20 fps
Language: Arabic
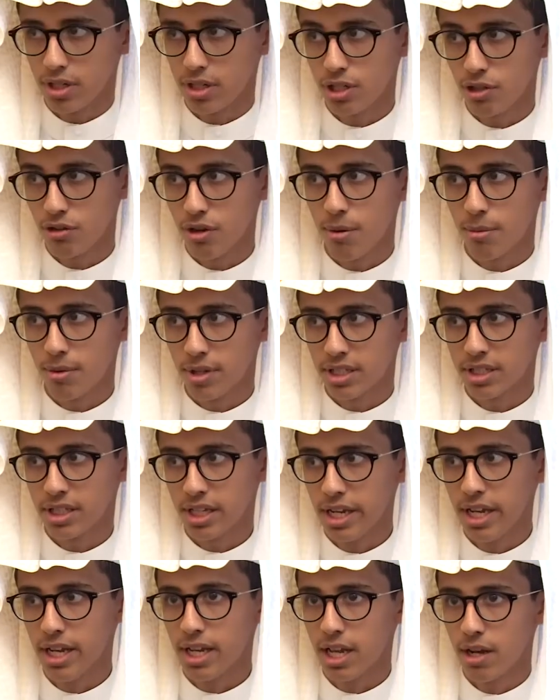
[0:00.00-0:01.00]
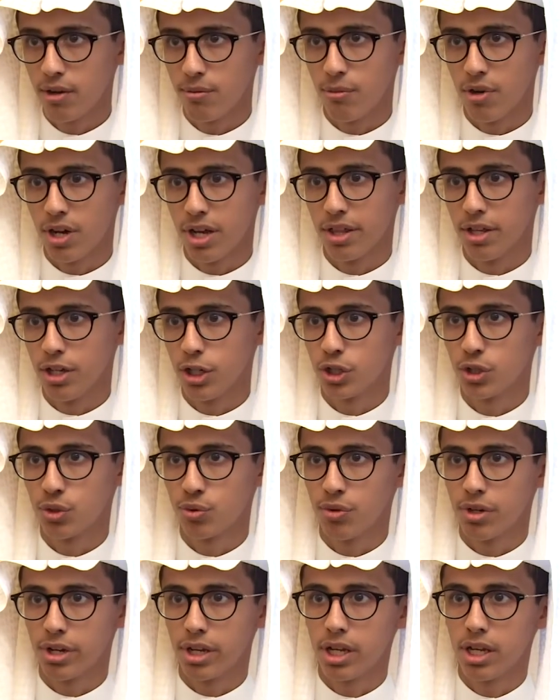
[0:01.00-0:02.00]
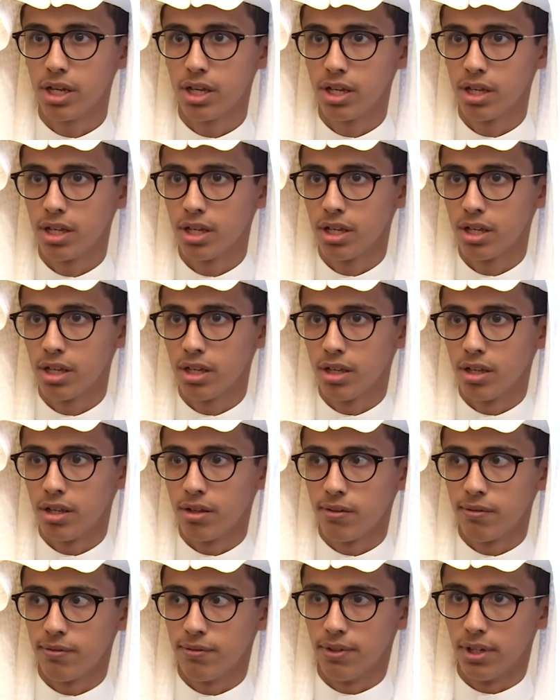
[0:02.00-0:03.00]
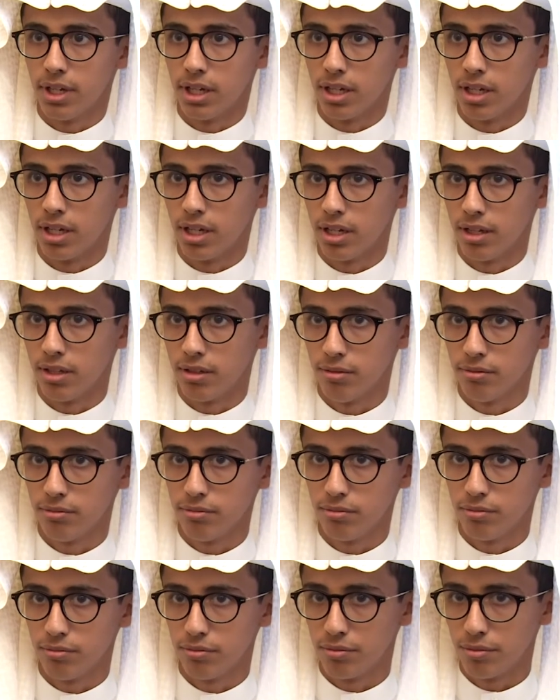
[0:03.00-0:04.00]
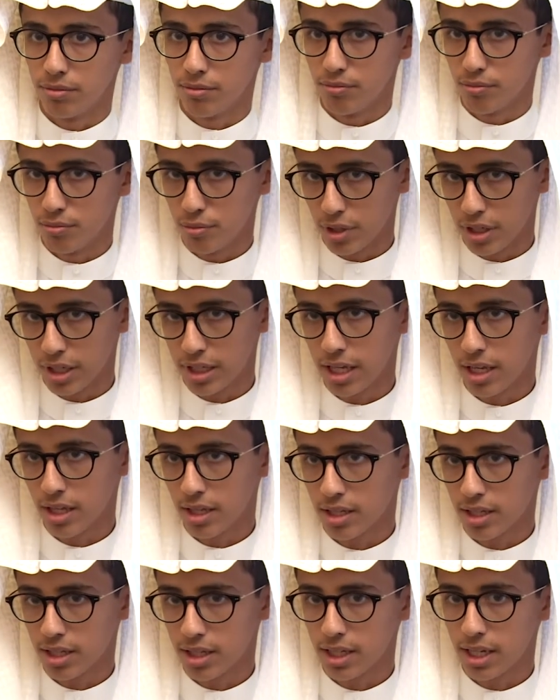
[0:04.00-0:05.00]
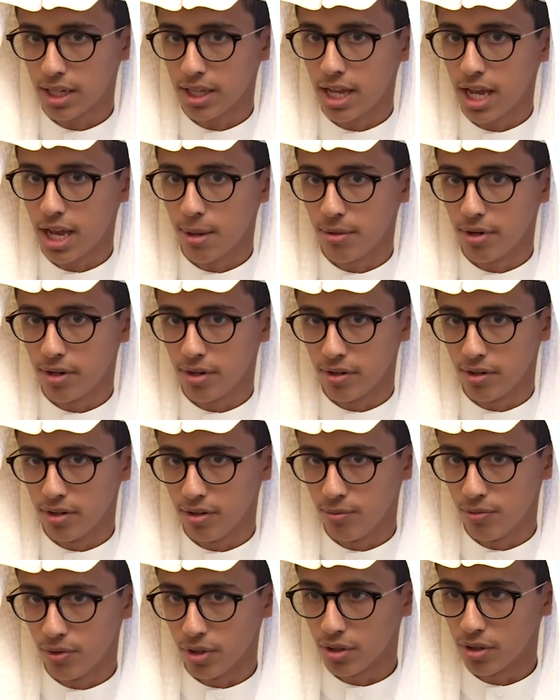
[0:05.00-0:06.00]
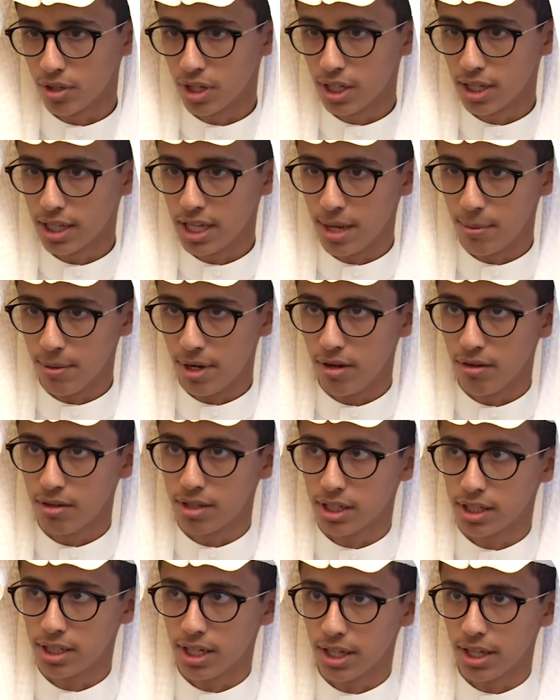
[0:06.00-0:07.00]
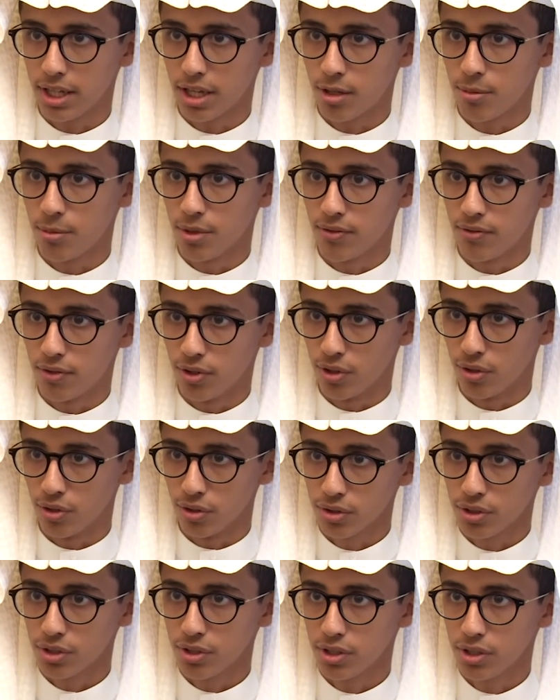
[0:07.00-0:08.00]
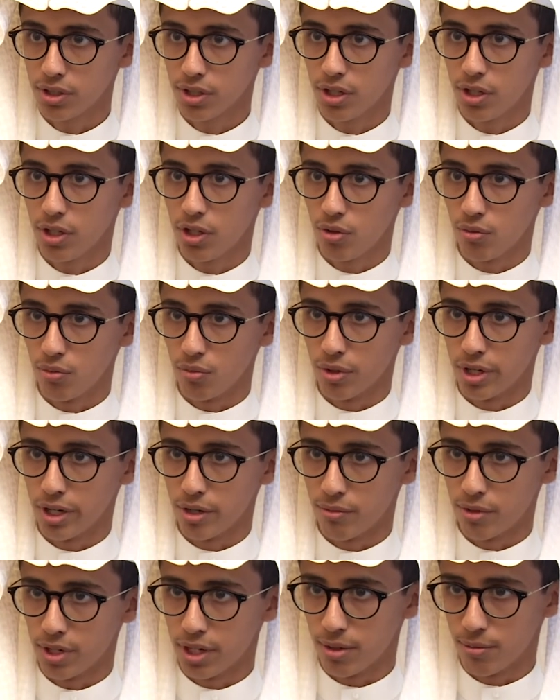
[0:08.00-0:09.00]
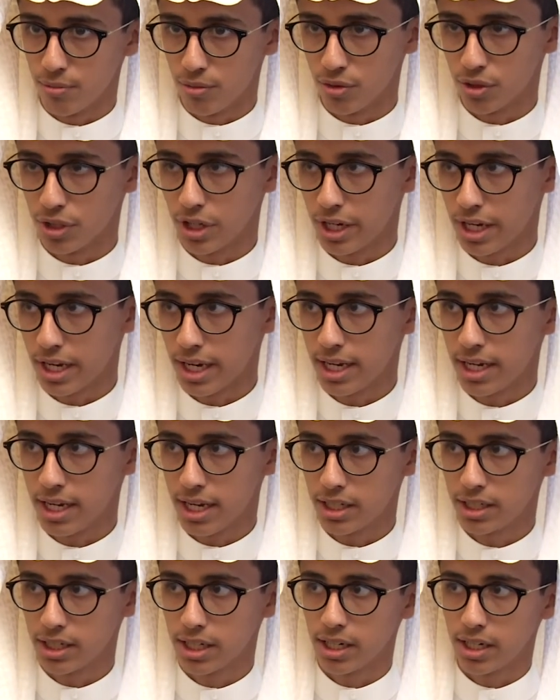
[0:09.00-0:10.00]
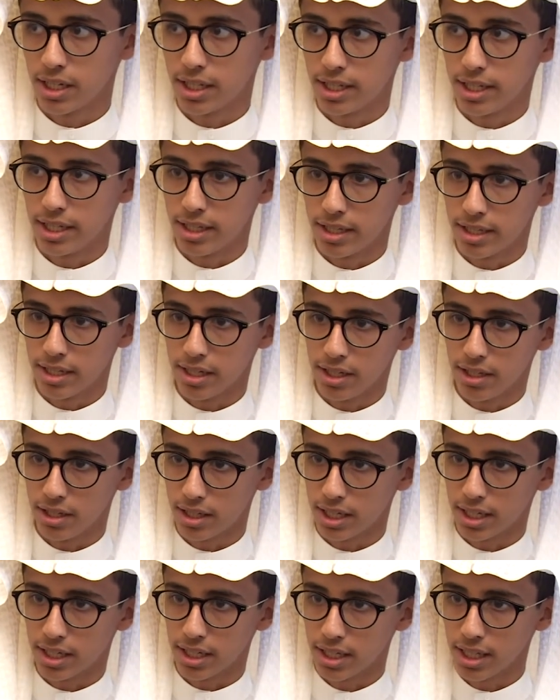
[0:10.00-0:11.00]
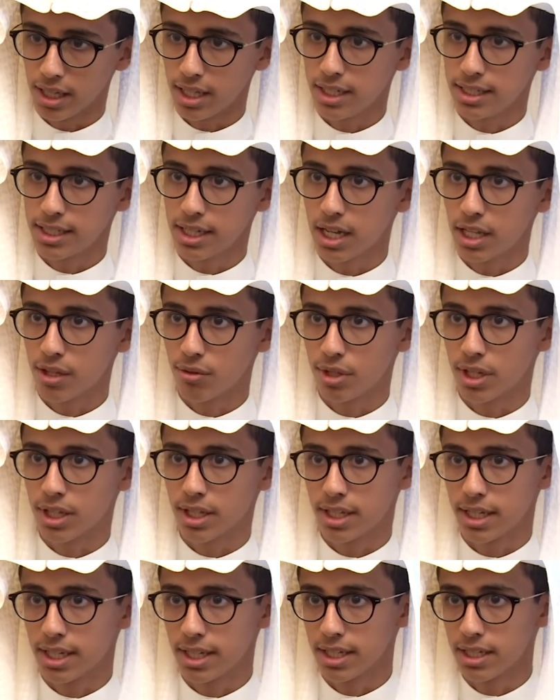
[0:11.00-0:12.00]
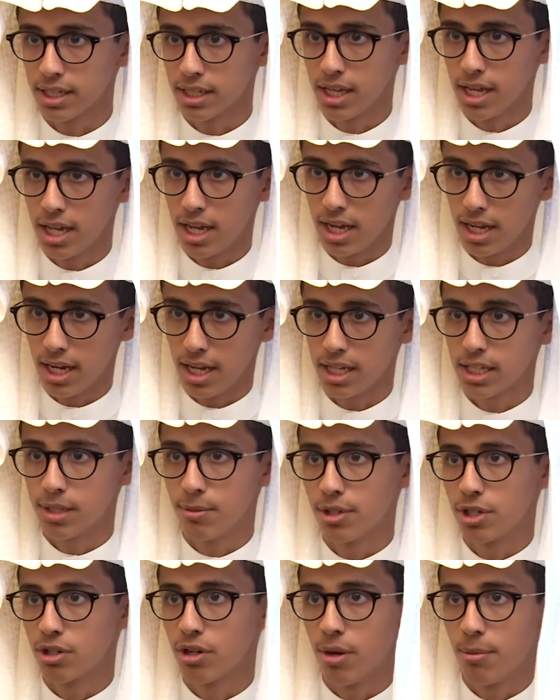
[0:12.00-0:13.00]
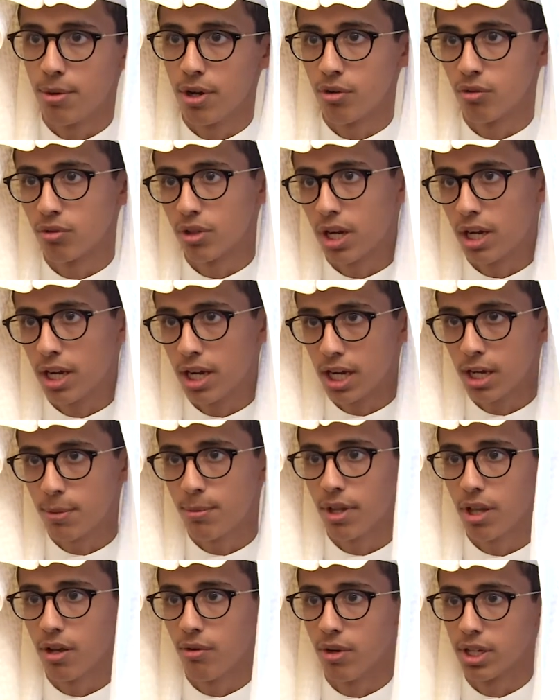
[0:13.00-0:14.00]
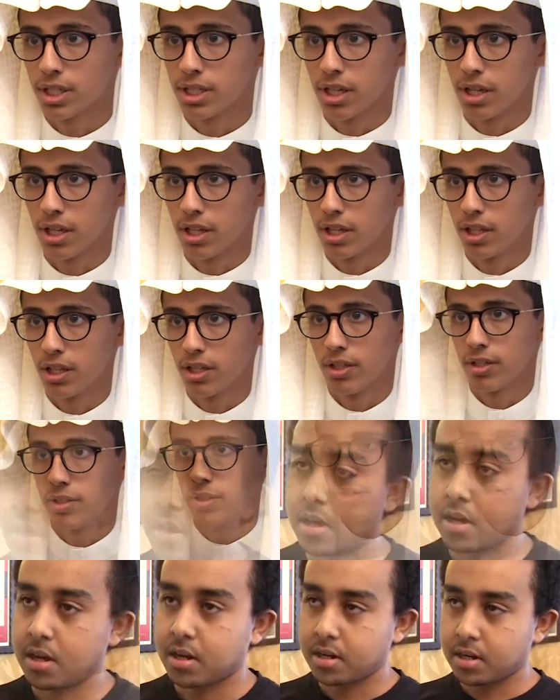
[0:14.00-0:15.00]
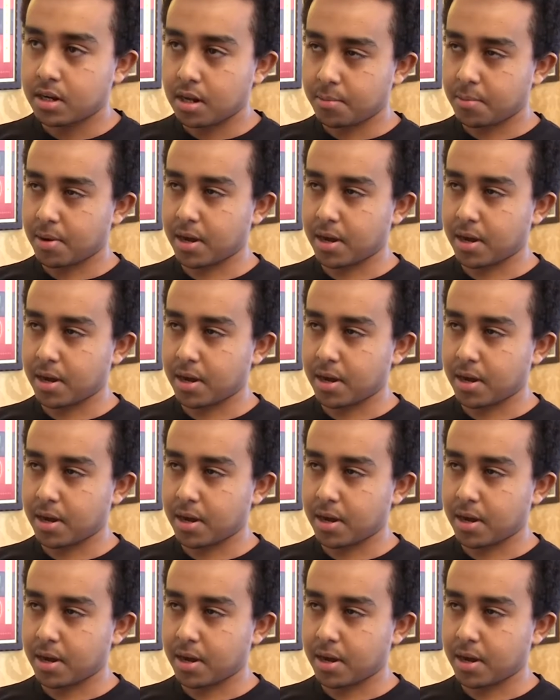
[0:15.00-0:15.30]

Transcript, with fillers: الجواب الصحيح كان واضح شوي ف اختار تختار دائما بالقدرات دائما حاول تختار الرقم اللي في النص واللي واللي يبدو صحيح عشان تقدر تطلع زياده وتقدر تنقص على حسب الجواب هل هو طلع اكبر او اصغر. لا ما